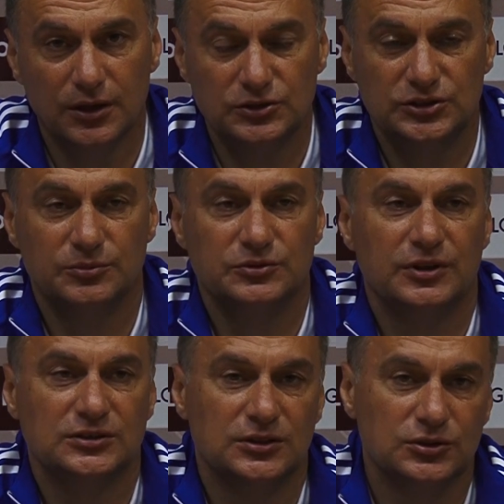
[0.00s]
С чем
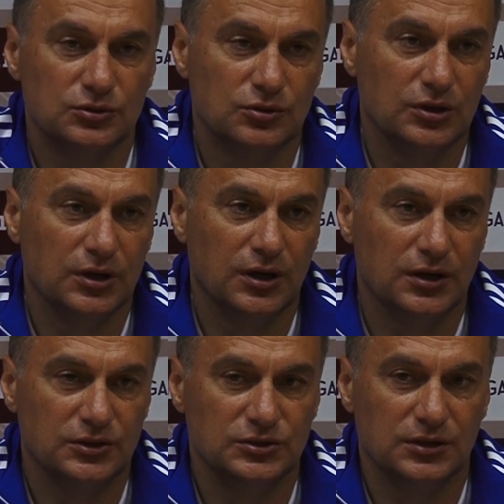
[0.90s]
связана желтая
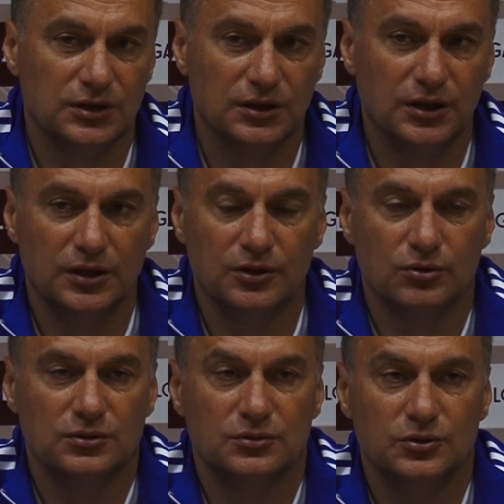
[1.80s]
карточка? Когда
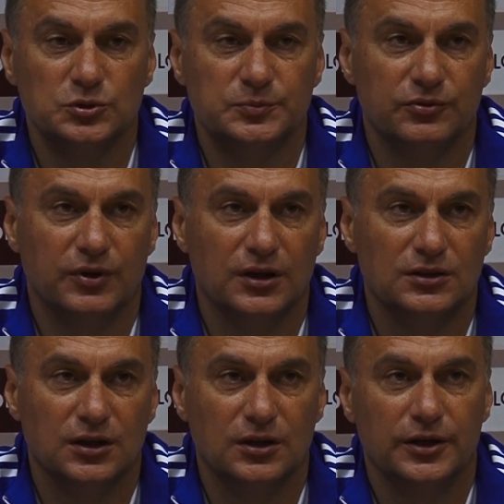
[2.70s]
игрок не
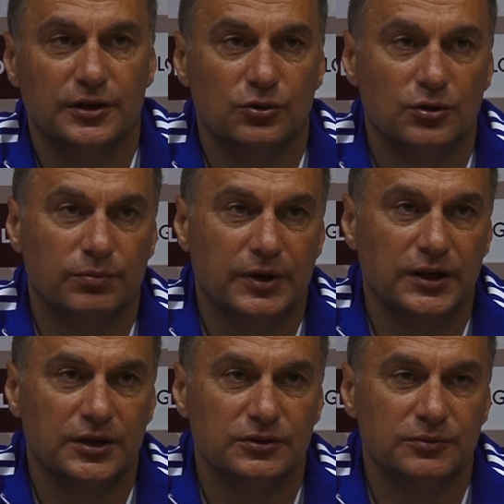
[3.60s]
успевает, когда игрок
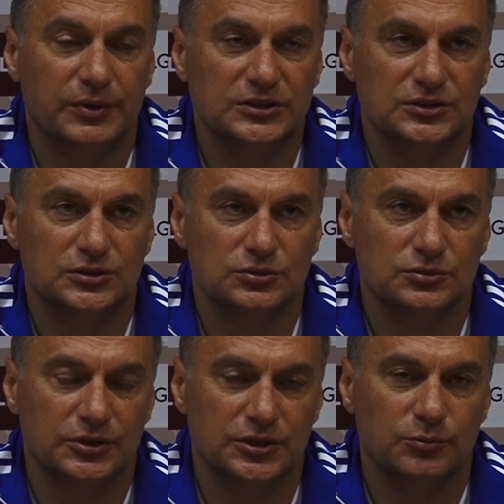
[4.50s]
проигрывает
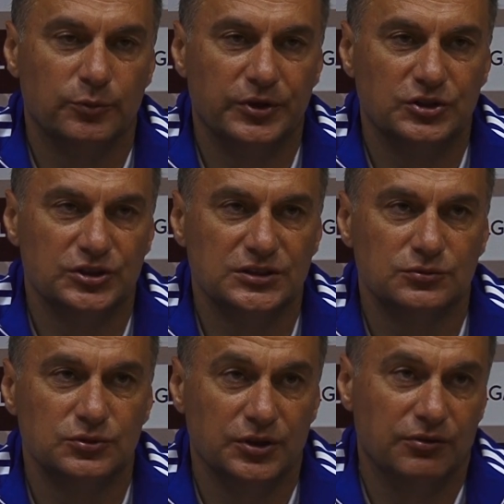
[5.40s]
позицию. Этому
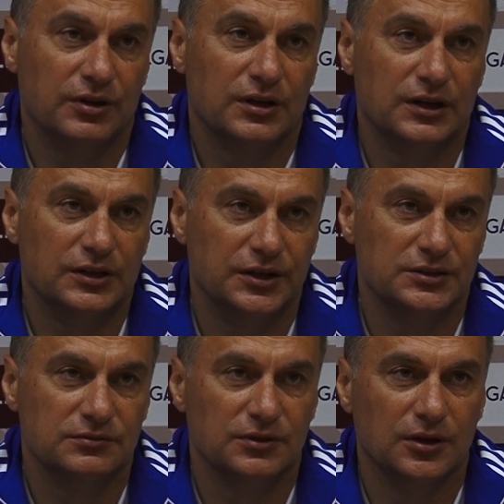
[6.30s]
предшествует неверное
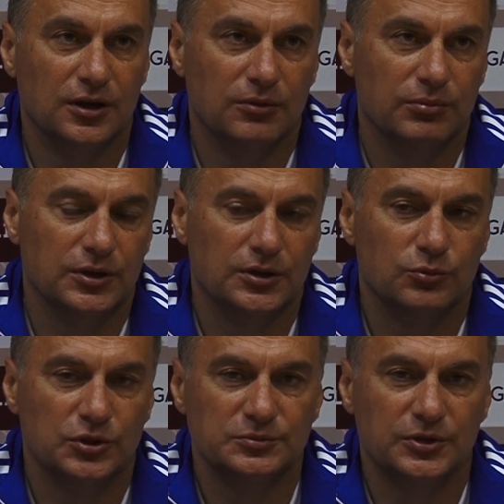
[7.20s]
действие.
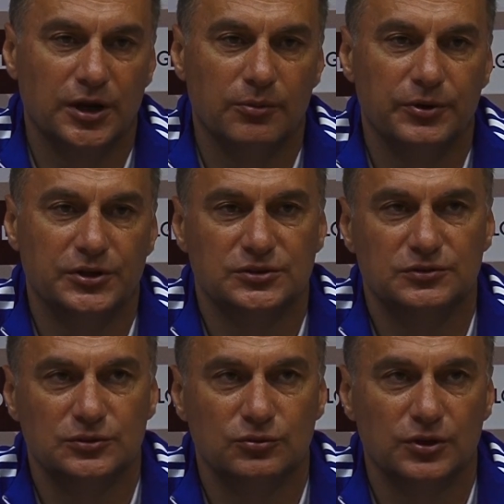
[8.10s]
Поэтому разбираем прежде
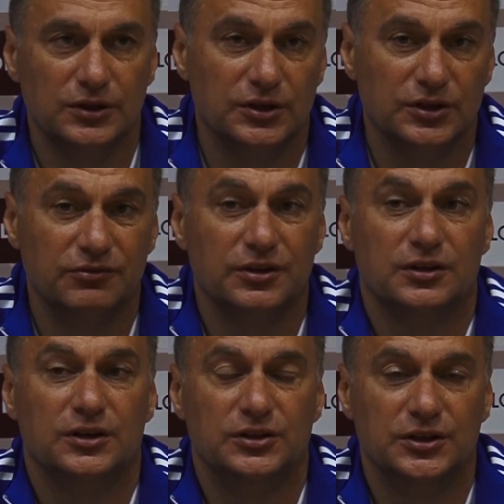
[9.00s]
всего это
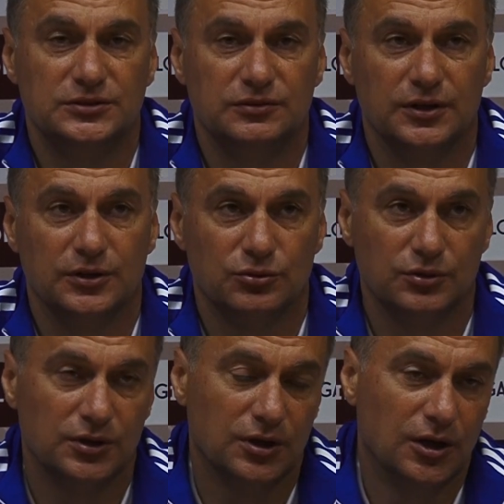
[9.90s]
неверное действие,
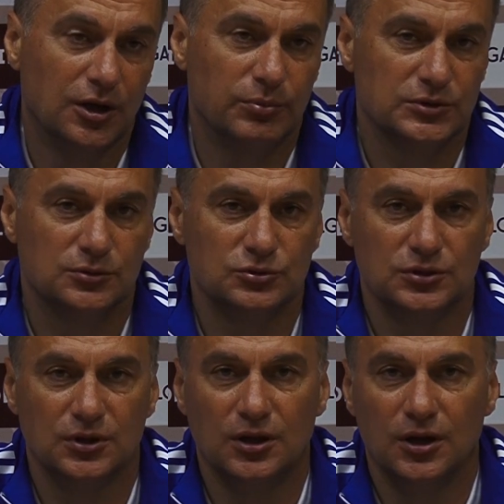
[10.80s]
которое
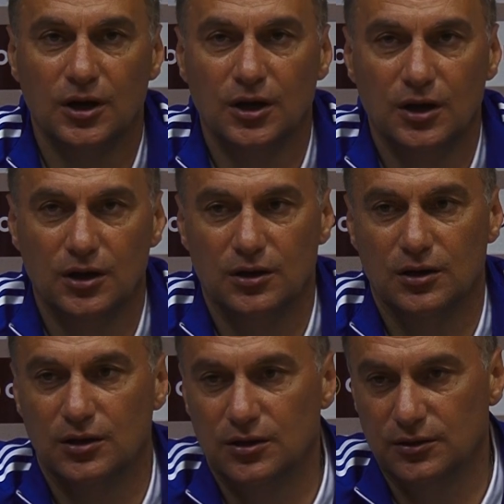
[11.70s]
послужило
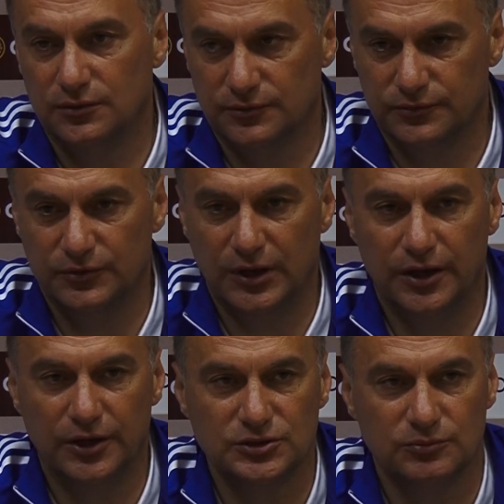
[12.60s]
э, в
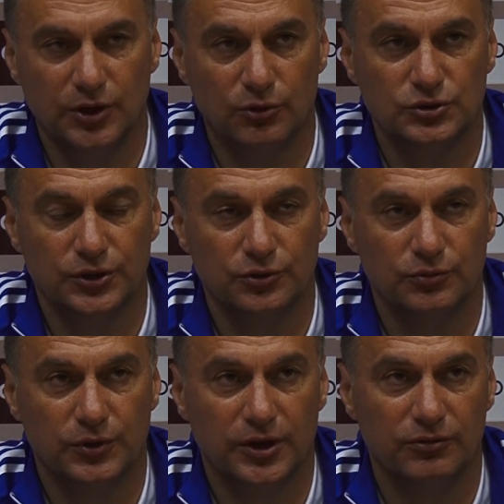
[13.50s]
дальнейшем
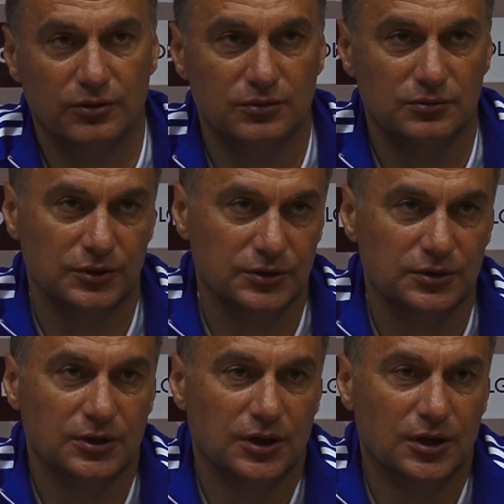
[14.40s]
нарушению правил и